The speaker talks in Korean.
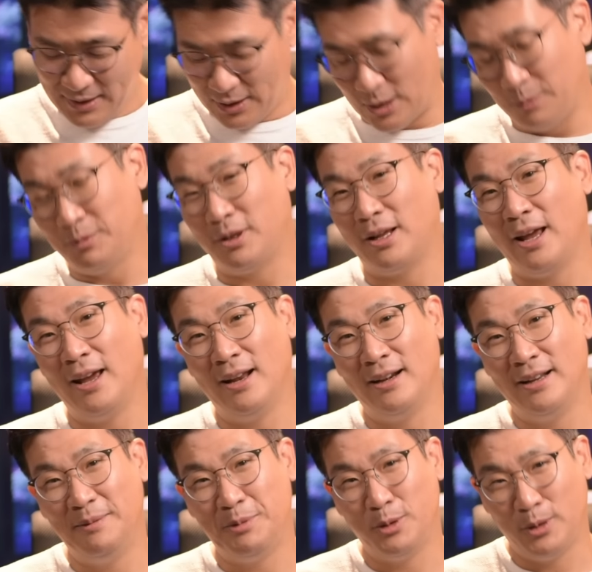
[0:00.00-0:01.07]
여러분들께
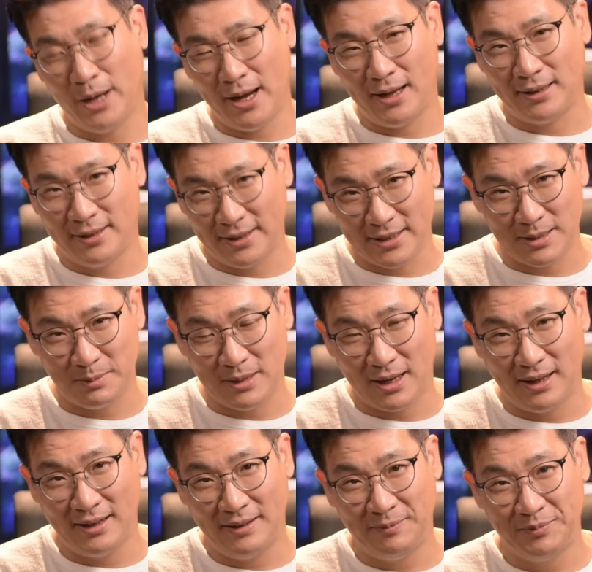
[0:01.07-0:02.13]
리뷰해
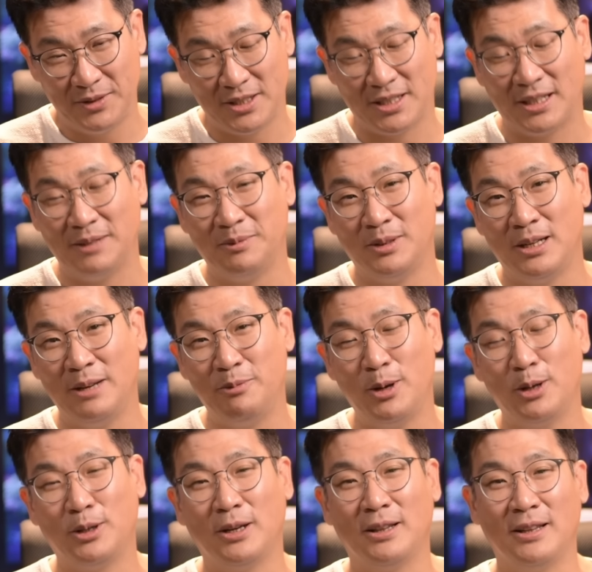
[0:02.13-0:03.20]
드리겠습니다. 지금
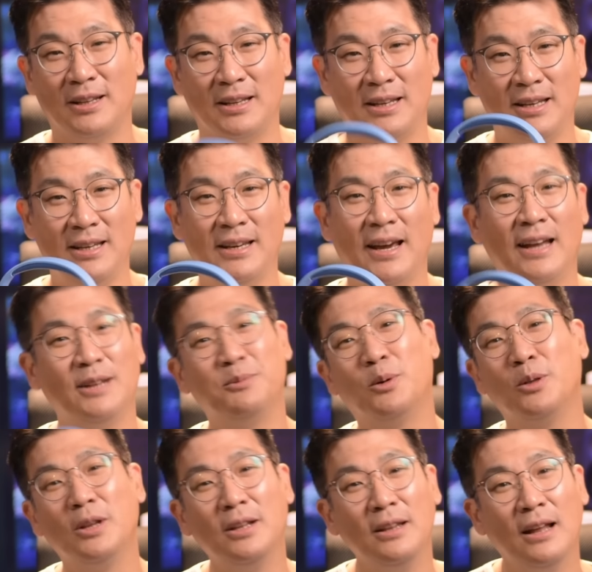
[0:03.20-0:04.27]
리뷰해 드리는 이
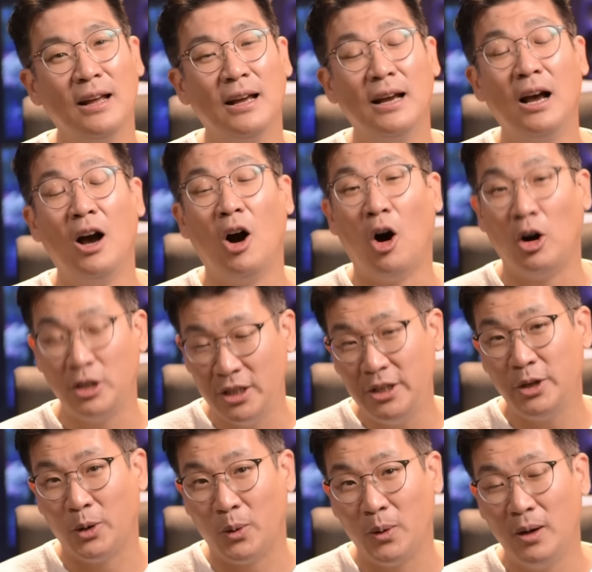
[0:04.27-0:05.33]
헤드폰은
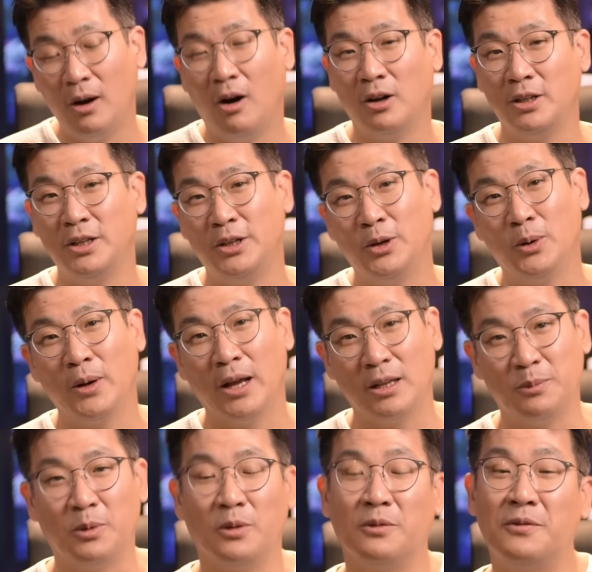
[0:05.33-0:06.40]
어린이용 어린이용
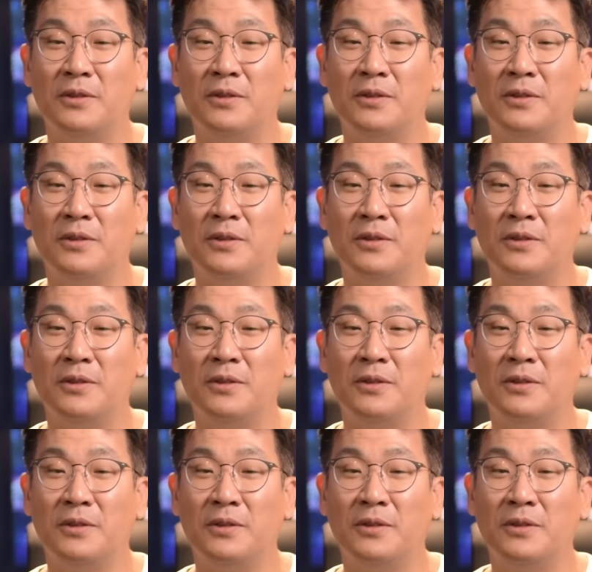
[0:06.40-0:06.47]
헤드폰